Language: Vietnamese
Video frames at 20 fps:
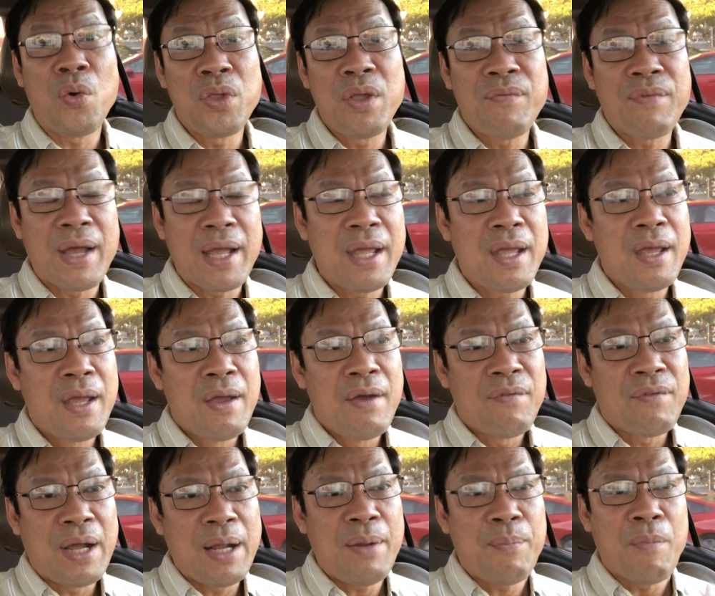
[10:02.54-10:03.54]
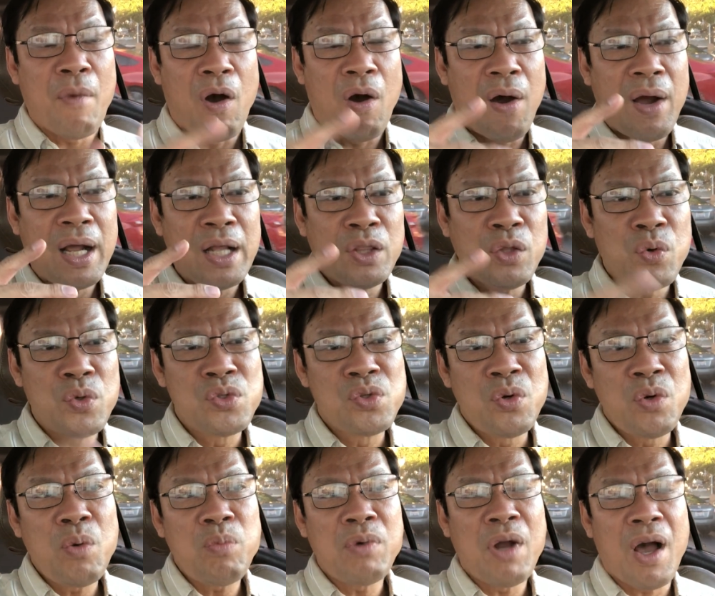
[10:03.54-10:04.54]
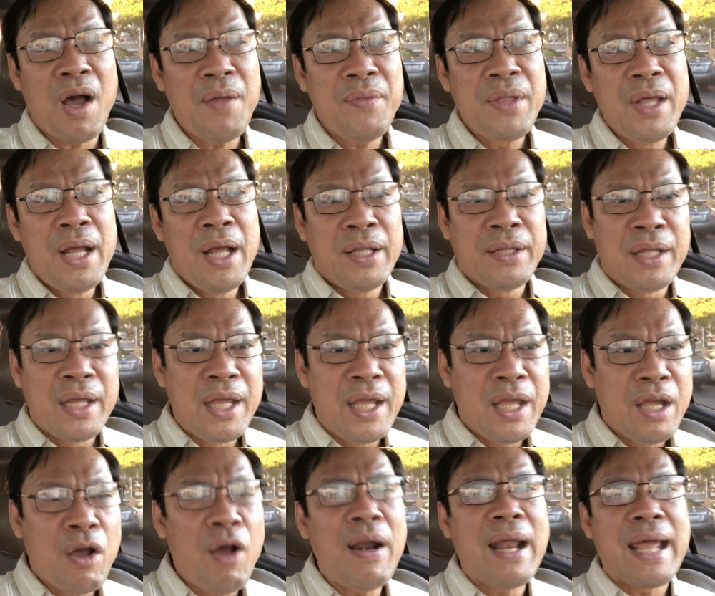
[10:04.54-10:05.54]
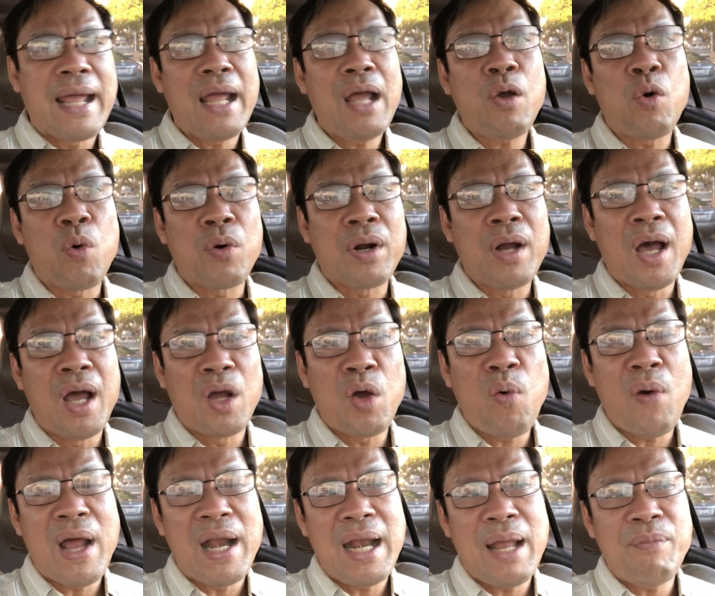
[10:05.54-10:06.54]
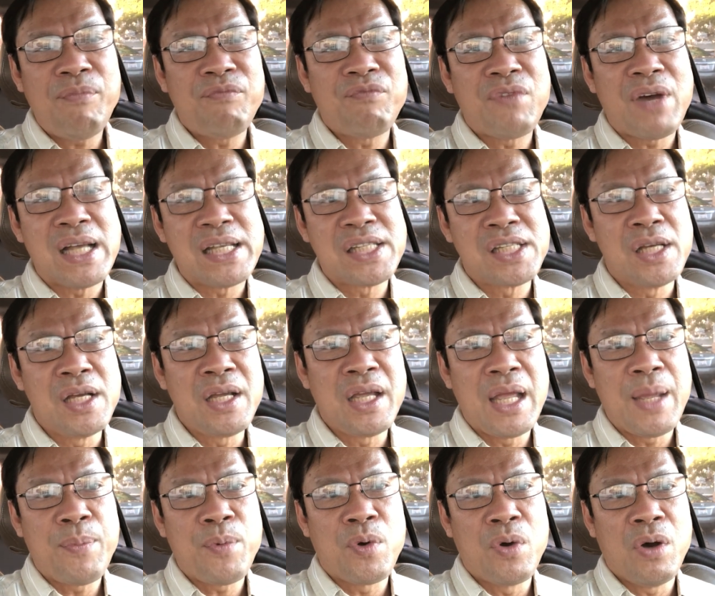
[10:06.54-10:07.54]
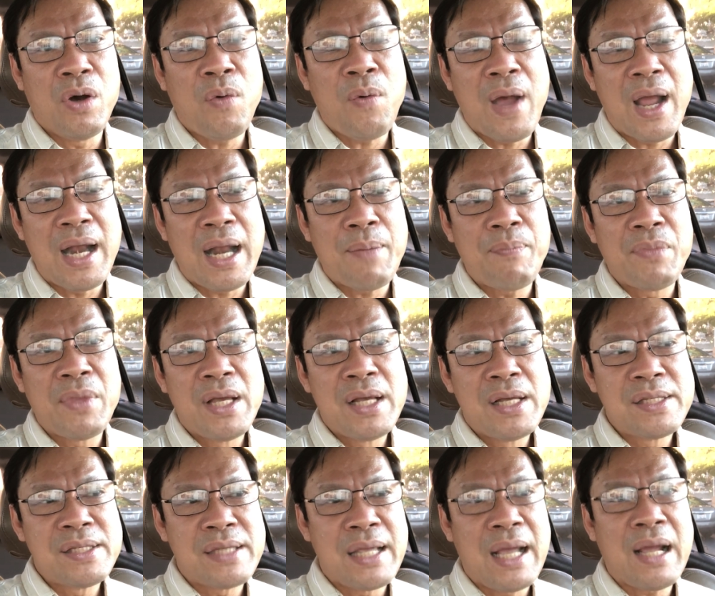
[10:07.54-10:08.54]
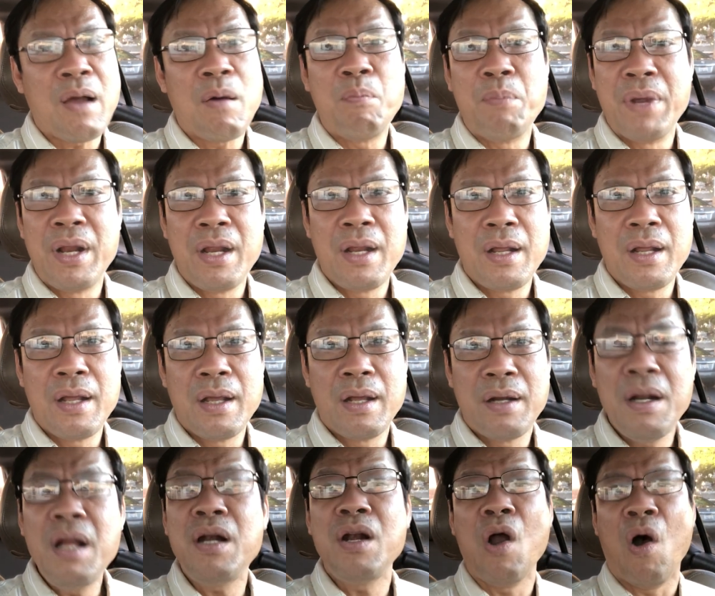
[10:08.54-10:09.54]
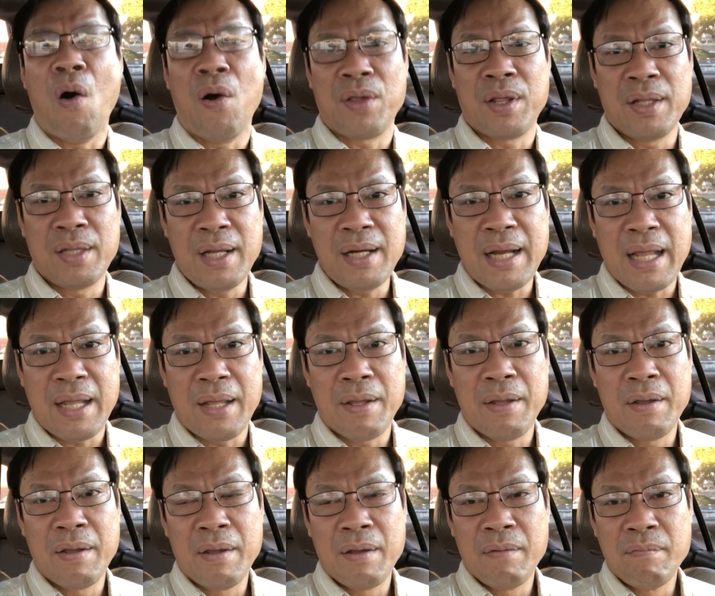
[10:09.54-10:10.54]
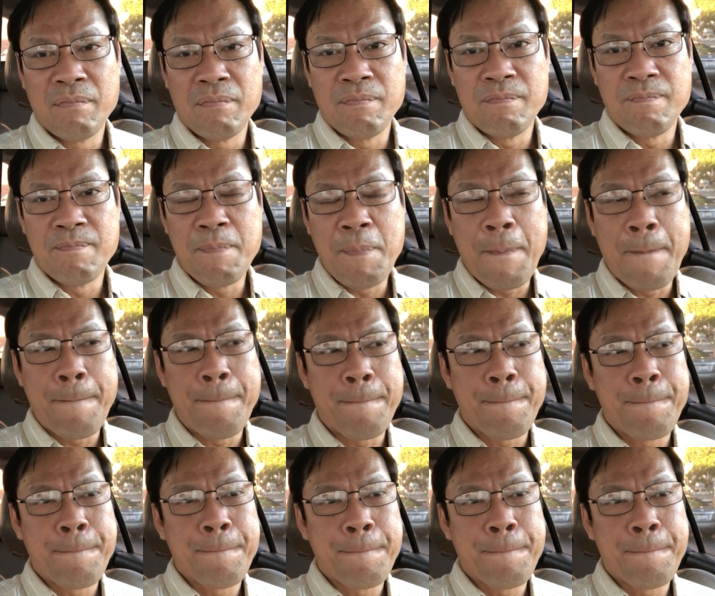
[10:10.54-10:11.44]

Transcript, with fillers: như vậy phải bỏ cái tôi xuống lúc đó thì có lẽ cuộc đời của Hoài Lâm và sự nghiệp của Hoài Lâm sẽ không bị đứt đoạn như thế này uhm.